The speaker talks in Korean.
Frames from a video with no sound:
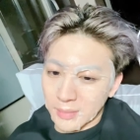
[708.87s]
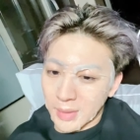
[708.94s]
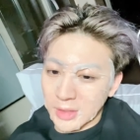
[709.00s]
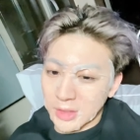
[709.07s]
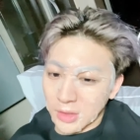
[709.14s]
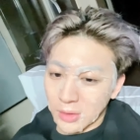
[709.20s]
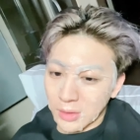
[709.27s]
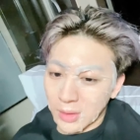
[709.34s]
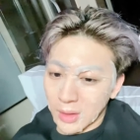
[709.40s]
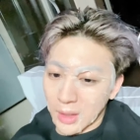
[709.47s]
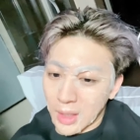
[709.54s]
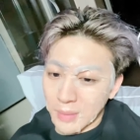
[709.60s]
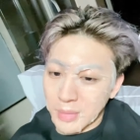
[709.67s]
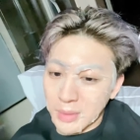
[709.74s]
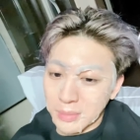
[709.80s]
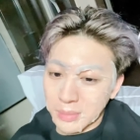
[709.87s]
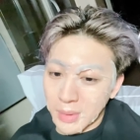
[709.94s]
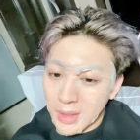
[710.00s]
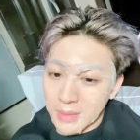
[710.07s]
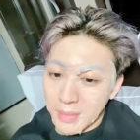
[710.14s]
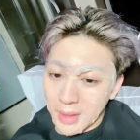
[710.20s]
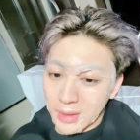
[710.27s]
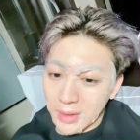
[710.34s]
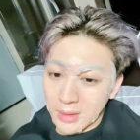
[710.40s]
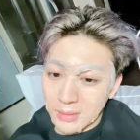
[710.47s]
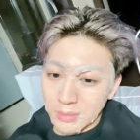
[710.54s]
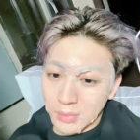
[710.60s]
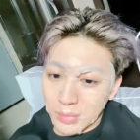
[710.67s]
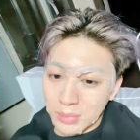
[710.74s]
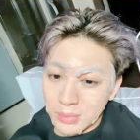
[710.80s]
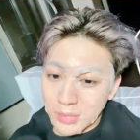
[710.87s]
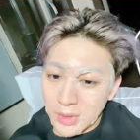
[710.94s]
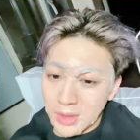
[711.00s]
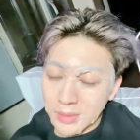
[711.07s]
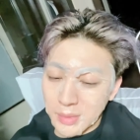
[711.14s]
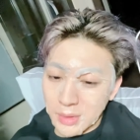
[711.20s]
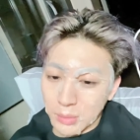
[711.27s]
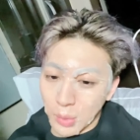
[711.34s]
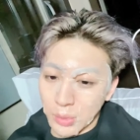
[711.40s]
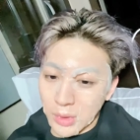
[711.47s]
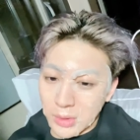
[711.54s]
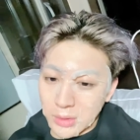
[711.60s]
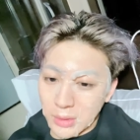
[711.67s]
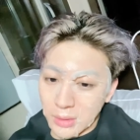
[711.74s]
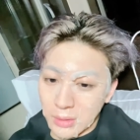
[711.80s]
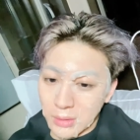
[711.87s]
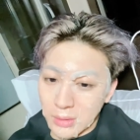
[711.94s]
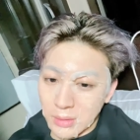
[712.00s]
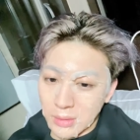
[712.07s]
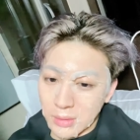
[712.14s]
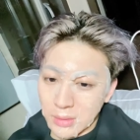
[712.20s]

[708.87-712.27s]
맞죠? 아, 아비프파기 맞나? 이름을 모르겠어요. 어,